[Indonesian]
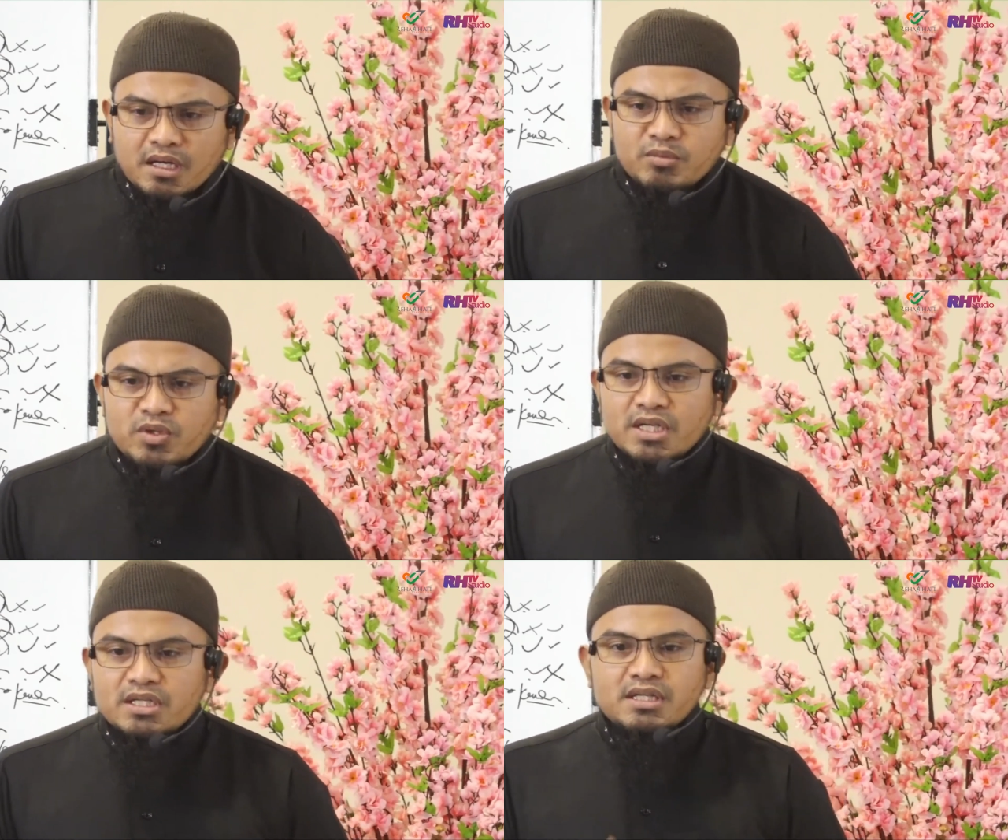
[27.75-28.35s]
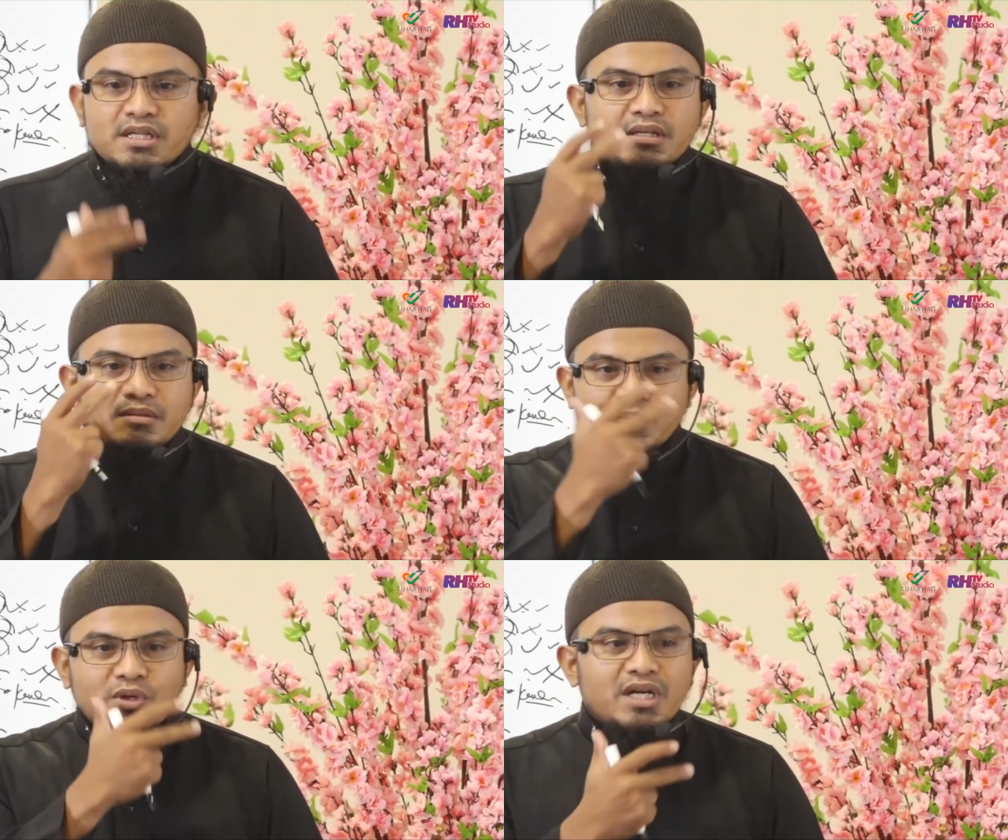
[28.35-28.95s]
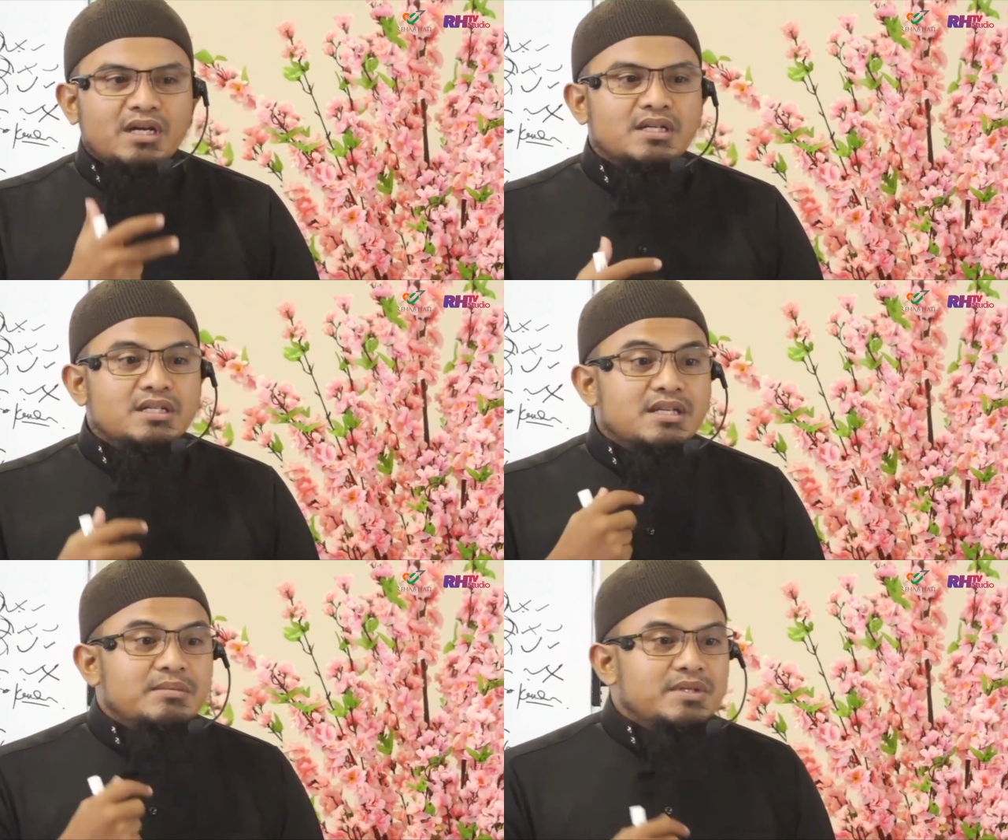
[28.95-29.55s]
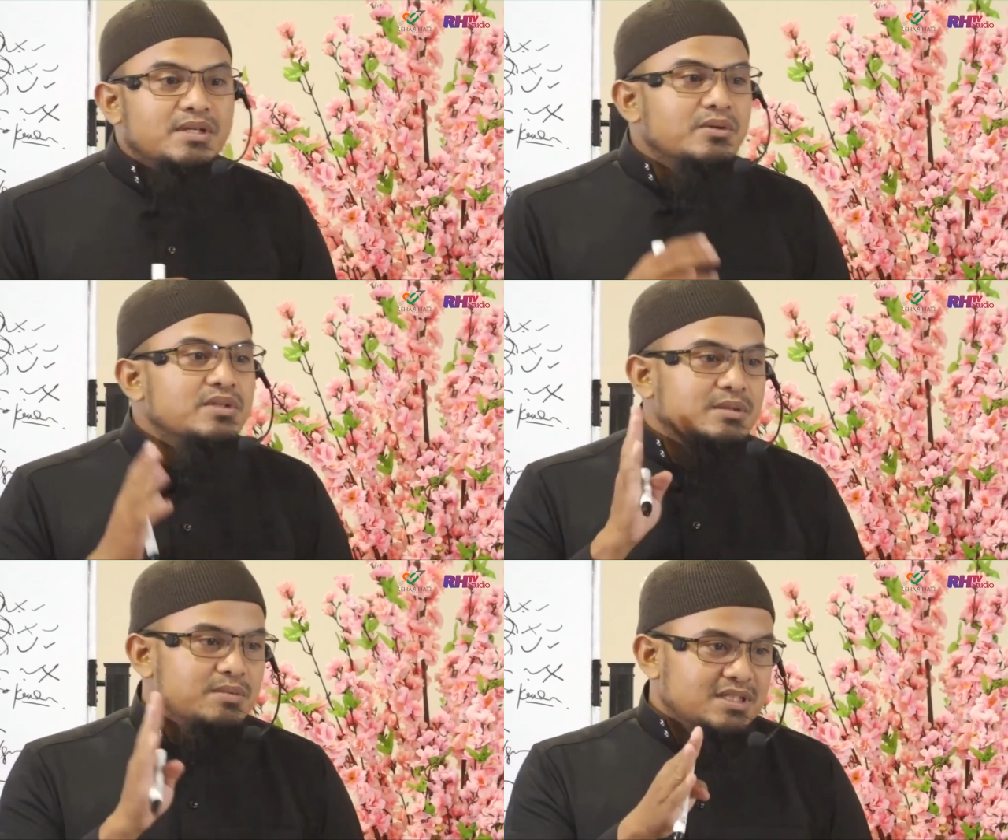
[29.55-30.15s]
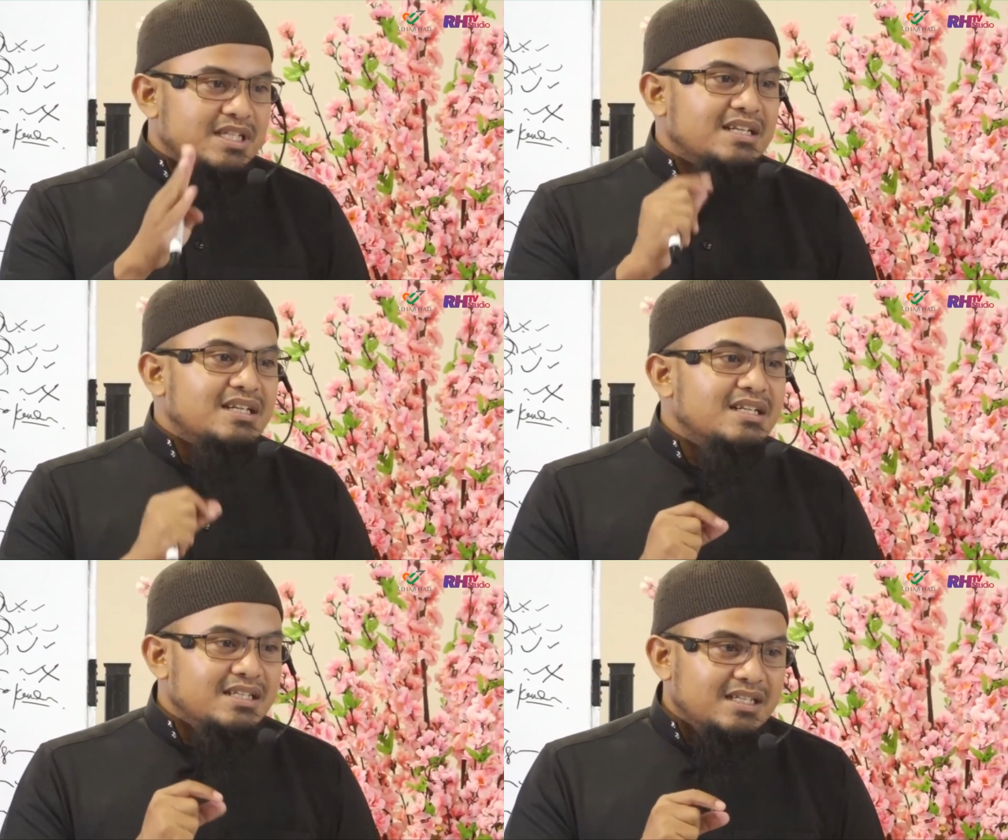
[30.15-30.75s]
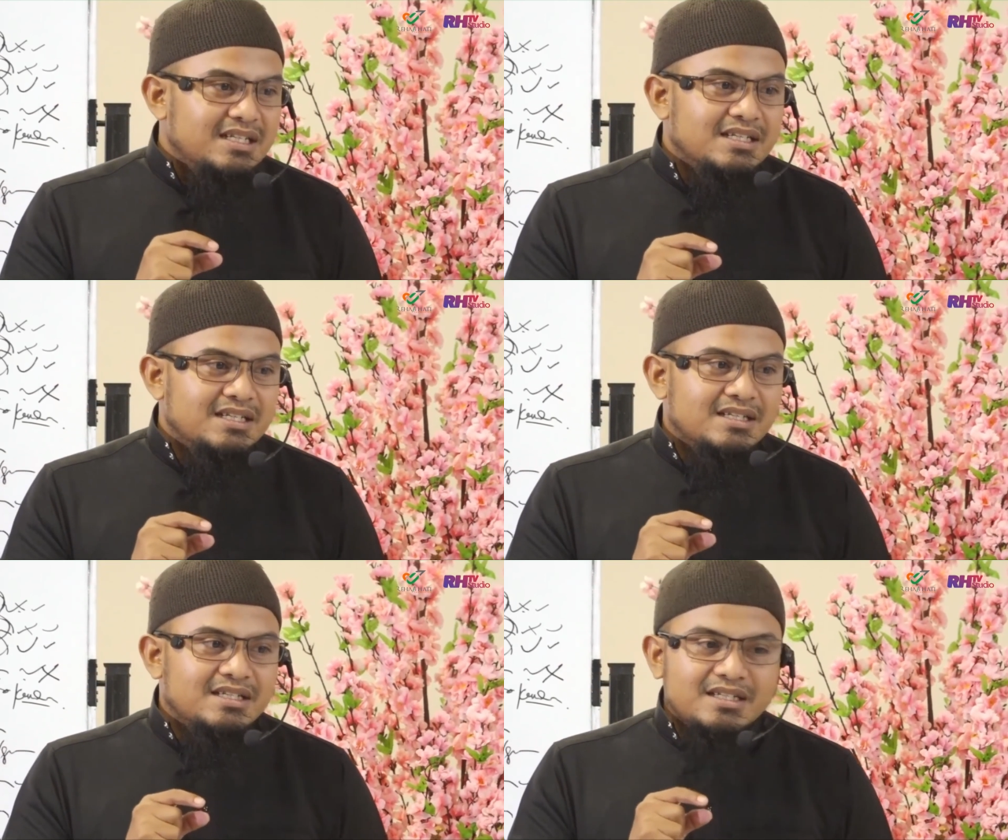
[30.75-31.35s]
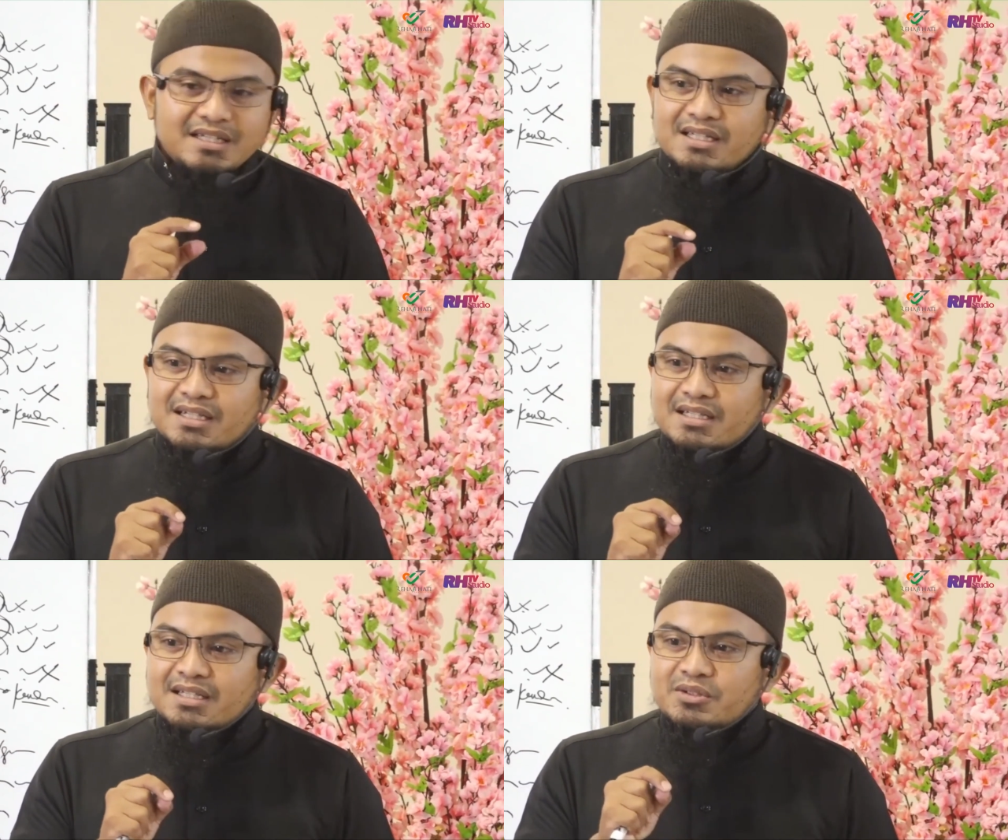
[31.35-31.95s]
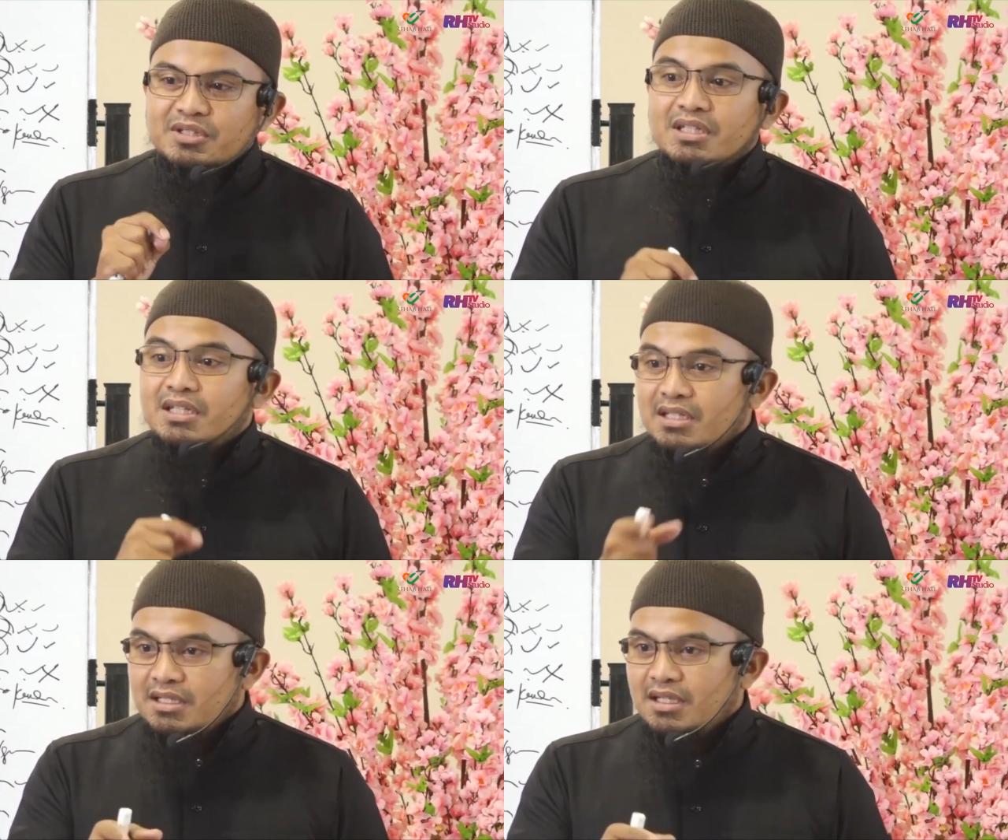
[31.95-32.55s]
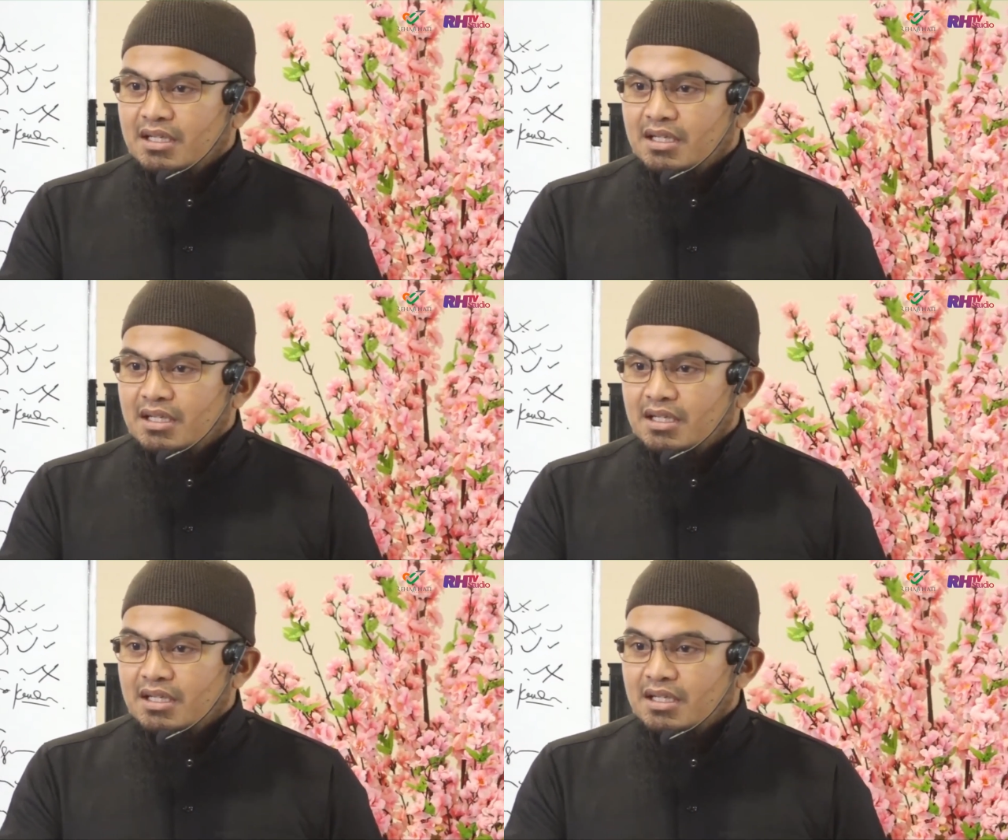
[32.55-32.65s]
Kemudian dia buka hijabnya, oh saya, saya kenal ini. Ya, ini yang ikut di